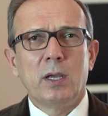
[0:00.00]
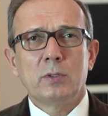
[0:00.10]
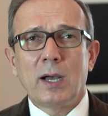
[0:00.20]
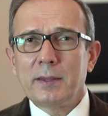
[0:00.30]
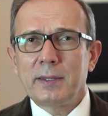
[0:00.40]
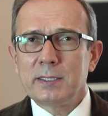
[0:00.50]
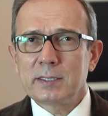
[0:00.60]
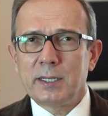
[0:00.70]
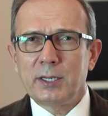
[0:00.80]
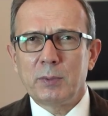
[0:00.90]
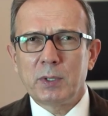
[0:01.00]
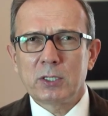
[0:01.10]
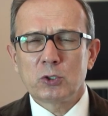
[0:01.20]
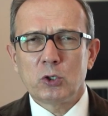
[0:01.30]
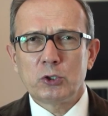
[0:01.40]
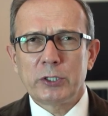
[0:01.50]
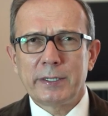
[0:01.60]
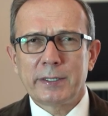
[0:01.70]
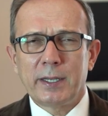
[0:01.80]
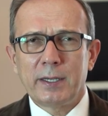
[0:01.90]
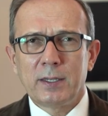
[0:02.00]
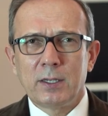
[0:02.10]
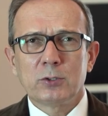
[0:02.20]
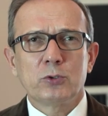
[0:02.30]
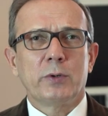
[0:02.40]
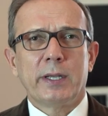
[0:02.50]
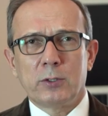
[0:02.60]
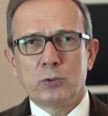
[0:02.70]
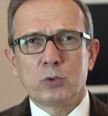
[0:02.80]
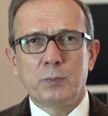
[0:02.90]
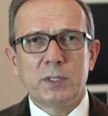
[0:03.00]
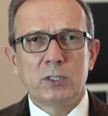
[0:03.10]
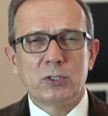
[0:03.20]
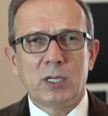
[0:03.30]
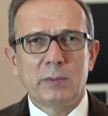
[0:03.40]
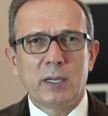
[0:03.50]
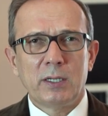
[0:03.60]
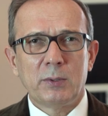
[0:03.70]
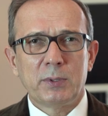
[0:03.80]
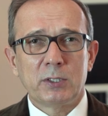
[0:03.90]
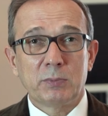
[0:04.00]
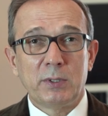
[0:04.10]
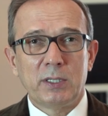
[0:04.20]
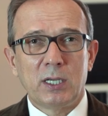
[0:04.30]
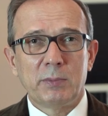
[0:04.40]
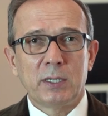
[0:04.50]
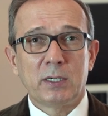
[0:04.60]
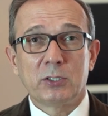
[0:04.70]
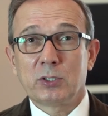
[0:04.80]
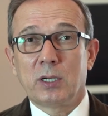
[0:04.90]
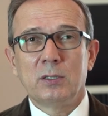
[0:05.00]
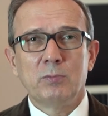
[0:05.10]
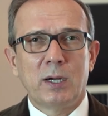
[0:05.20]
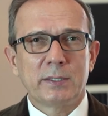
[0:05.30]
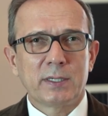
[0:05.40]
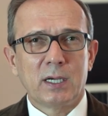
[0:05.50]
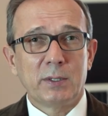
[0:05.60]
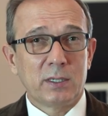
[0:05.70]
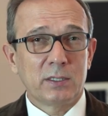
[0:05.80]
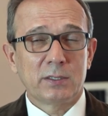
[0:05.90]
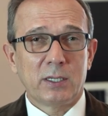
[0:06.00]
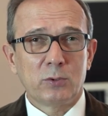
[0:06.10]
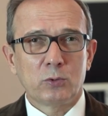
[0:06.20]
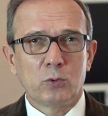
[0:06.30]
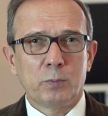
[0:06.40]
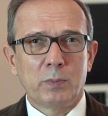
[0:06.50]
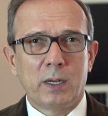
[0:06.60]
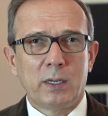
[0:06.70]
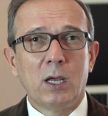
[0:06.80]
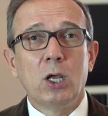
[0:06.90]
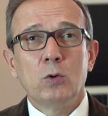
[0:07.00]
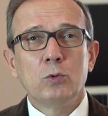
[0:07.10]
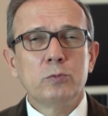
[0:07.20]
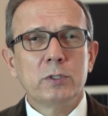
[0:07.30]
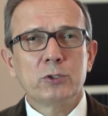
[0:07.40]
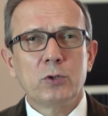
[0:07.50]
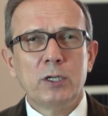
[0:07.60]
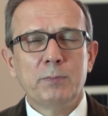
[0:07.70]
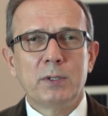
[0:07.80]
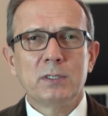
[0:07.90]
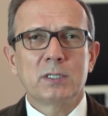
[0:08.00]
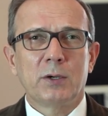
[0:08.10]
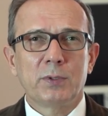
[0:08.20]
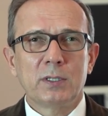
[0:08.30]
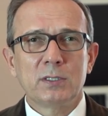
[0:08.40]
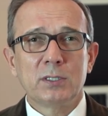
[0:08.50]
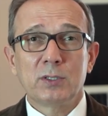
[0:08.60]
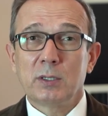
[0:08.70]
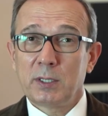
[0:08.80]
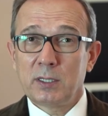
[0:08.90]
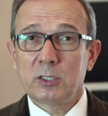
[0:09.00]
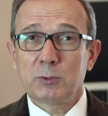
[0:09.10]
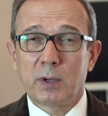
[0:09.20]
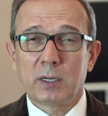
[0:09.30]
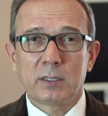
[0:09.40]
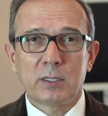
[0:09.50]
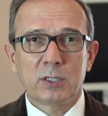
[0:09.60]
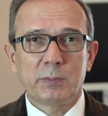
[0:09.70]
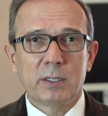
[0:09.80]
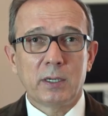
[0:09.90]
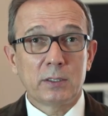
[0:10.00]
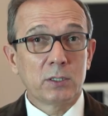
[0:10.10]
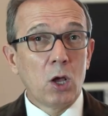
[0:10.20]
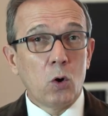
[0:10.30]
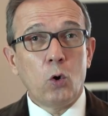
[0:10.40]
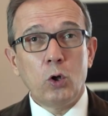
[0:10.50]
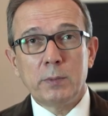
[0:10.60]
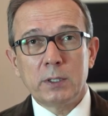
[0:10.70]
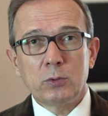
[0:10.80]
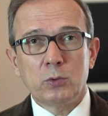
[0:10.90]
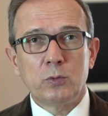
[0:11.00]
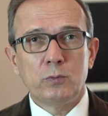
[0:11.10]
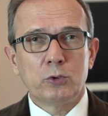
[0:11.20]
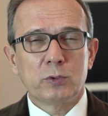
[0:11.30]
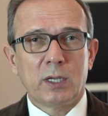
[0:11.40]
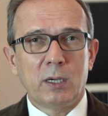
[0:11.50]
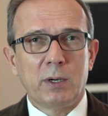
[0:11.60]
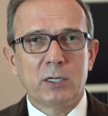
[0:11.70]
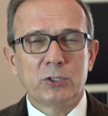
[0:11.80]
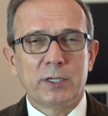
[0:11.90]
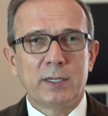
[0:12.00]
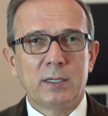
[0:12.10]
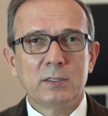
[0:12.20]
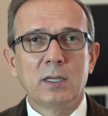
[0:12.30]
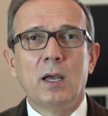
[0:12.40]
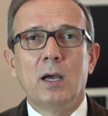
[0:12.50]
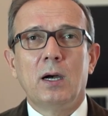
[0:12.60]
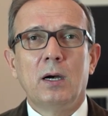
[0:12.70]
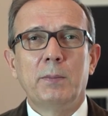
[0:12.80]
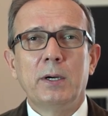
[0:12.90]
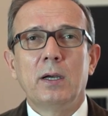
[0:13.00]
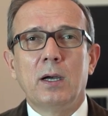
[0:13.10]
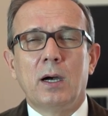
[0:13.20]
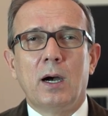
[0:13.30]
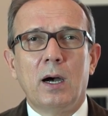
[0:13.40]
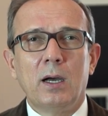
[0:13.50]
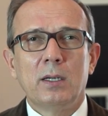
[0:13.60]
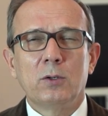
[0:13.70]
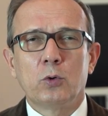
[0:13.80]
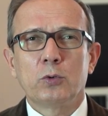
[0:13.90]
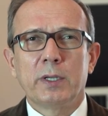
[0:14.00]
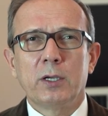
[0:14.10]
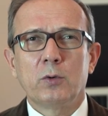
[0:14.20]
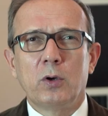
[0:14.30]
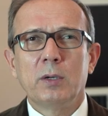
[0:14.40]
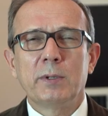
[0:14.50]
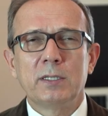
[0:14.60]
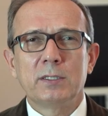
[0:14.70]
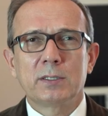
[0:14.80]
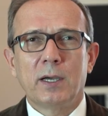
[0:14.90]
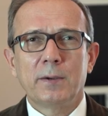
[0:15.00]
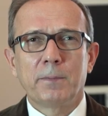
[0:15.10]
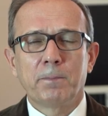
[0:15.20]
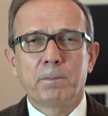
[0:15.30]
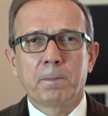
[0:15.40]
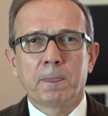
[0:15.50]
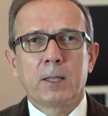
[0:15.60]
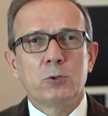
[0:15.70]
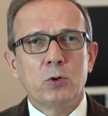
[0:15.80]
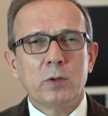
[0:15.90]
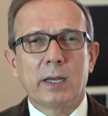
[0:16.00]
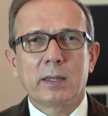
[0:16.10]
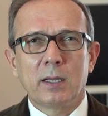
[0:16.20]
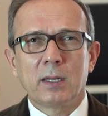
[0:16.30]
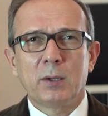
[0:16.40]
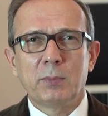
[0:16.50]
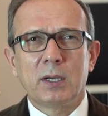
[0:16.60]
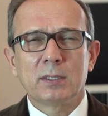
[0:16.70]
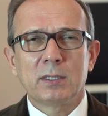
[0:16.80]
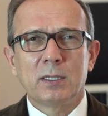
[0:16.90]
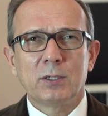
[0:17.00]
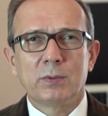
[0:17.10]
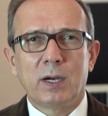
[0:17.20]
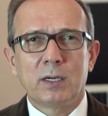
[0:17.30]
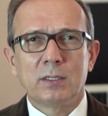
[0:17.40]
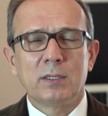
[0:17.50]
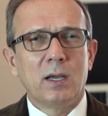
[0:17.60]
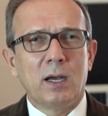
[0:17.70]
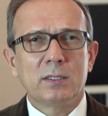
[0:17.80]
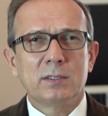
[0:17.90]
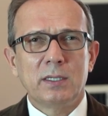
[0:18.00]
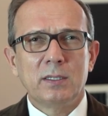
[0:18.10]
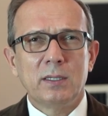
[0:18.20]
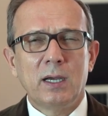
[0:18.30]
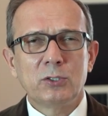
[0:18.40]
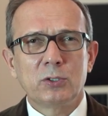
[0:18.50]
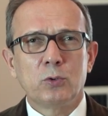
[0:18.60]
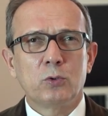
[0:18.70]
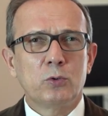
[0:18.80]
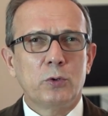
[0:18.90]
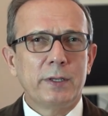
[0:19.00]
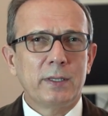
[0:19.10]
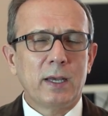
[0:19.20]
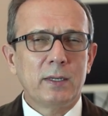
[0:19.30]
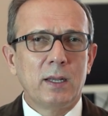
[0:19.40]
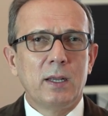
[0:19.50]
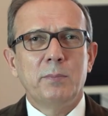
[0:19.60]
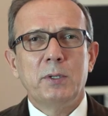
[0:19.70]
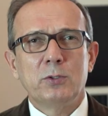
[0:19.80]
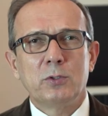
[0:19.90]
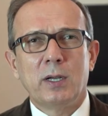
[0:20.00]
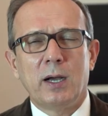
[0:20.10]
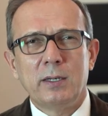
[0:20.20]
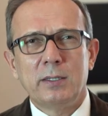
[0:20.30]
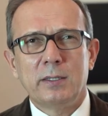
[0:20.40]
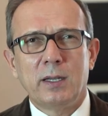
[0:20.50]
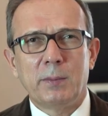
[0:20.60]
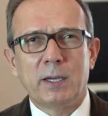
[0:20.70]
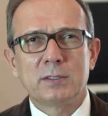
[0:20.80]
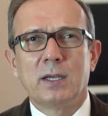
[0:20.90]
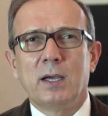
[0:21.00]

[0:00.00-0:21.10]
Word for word: Kan testleri yaparız öncelikle. Sonra endoskopik incelemeler yaparız. Mideye bakarız, kalın bağırsağa bakarız endoskoplarla. Ultrason yaparız, safra kesesine bakarız, pankreasa bakarız. Olmadı tüm vücut MR çekeriz. Ama halen ortaya koyamadıysak çok atlanan bir hastalık vardır. Hasta yıllarca doktora gider, bir türlü halledilemez.